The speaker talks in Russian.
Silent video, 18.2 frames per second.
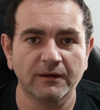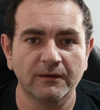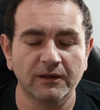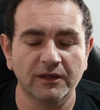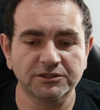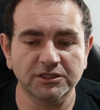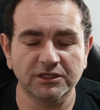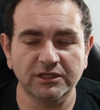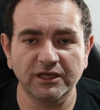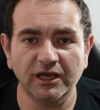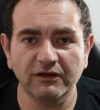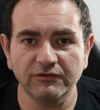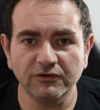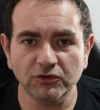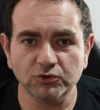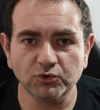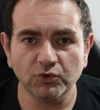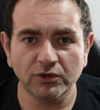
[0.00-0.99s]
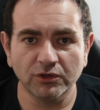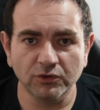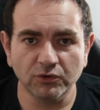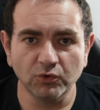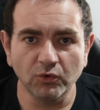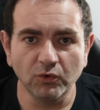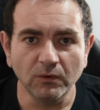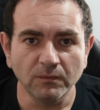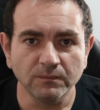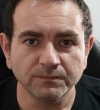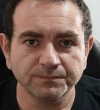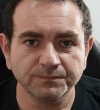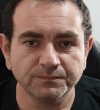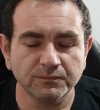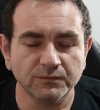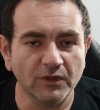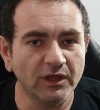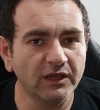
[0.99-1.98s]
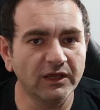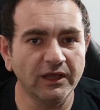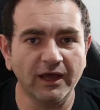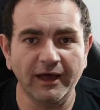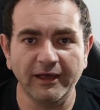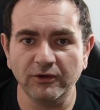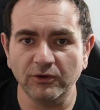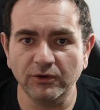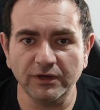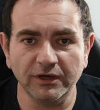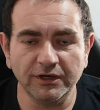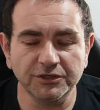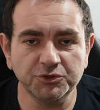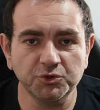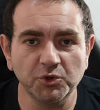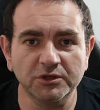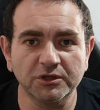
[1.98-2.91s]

Значит, я вижу еду, и я ее не хочу.